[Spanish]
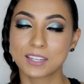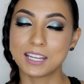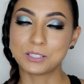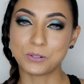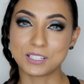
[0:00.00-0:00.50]

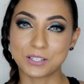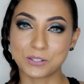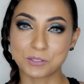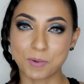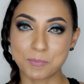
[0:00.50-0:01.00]
Y tú y yo
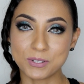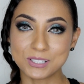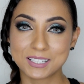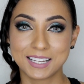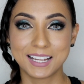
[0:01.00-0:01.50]
nos
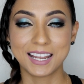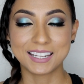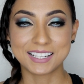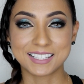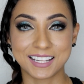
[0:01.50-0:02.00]
vemos
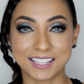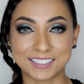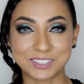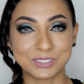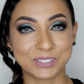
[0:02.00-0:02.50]
en el
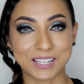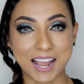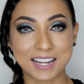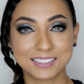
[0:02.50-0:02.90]
siguiente tutorial.